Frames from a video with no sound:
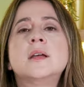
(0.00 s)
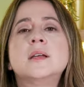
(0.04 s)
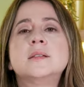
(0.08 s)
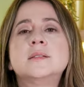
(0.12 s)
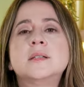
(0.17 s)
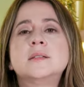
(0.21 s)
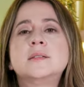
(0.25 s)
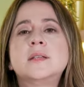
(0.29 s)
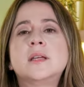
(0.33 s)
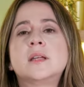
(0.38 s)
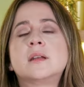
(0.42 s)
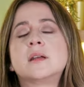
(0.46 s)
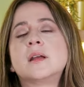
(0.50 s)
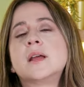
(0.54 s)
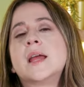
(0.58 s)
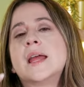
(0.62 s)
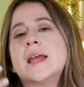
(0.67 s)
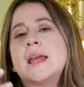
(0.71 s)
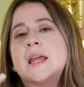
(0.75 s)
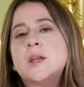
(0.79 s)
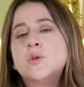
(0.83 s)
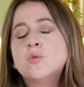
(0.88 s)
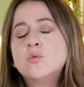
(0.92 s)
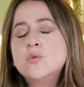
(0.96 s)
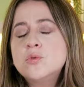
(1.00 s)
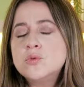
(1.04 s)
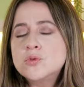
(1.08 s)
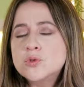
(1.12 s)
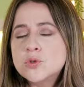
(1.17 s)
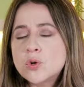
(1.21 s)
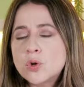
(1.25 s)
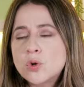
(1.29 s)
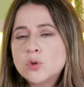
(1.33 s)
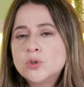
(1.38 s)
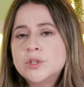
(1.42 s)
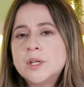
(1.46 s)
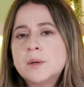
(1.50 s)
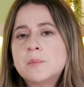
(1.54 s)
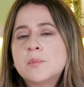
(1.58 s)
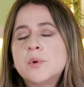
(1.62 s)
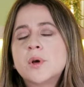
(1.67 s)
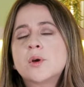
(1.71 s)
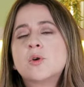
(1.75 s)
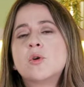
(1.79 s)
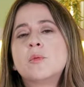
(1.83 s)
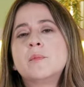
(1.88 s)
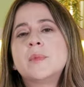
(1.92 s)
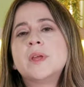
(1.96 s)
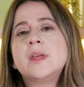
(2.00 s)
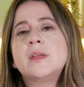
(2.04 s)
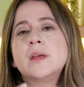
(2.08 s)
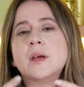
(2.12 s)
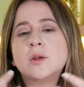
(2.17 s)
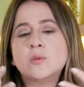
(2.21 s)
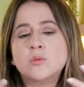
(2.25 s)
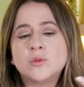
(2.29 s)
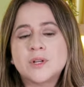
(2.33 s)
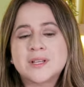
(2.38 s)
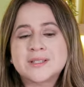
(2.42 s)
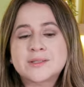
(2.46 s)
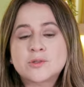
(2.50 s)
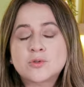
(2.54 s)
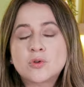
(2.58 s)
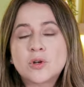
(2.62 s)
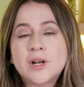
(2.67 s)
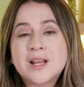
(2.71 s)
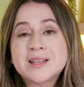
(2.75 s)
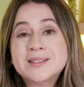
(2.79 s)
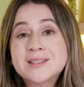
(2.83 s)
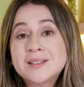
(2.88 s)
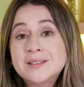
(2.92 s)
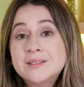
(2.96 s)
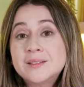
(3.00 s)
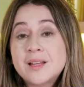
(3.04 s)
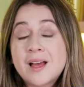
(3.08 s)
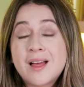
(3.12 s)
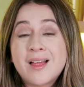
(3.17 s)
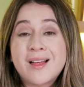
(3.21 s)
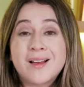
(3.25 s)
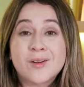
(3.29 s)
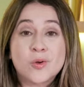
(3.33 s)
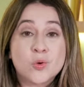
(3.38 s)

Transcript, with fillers: es decir, en un solo tiempo de comida, en una sola sentada,